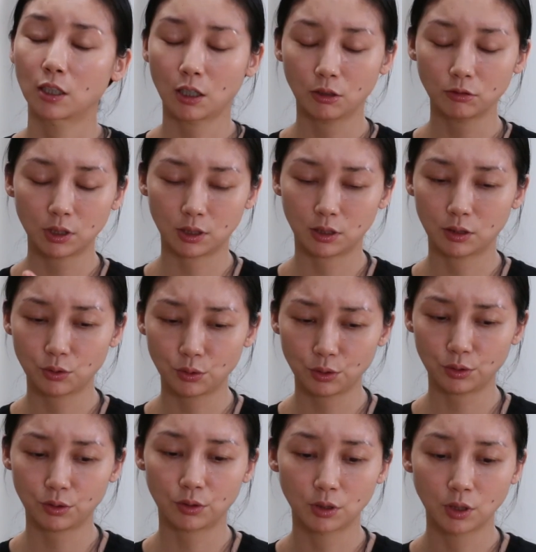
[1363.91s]
然后你
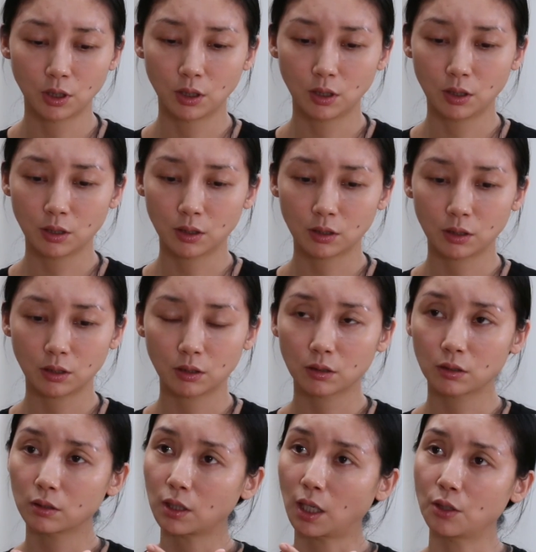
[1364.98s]
去
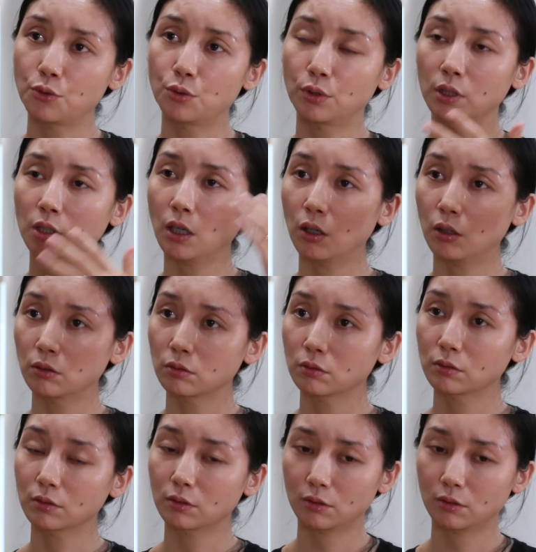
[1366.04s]
感觉到